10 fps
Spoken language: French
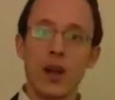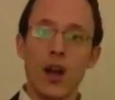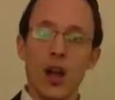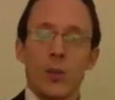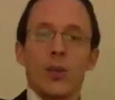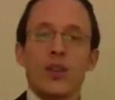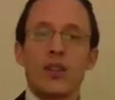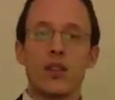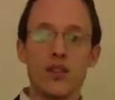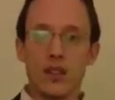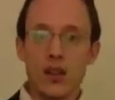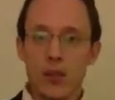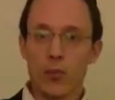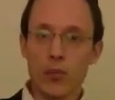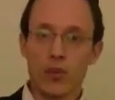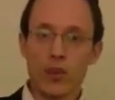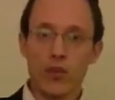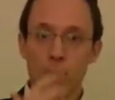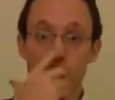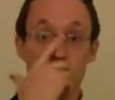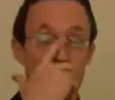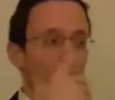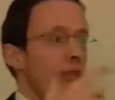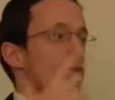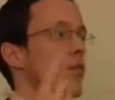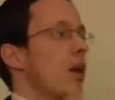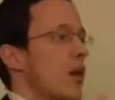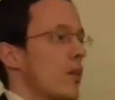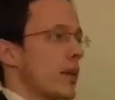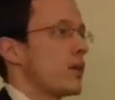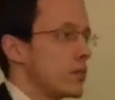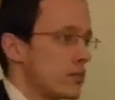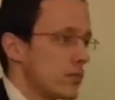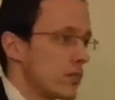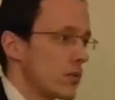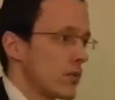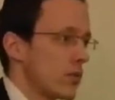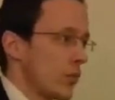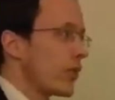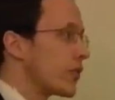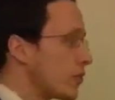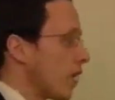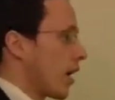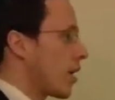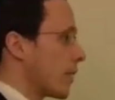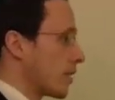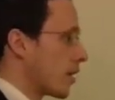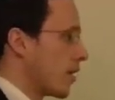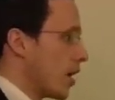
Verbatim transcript: Alors a priori c'est difficile à comprendre que ça veut dire parce qu'ils n'ont pas fait une bracha le matin n'a pas fait une bracha le matin.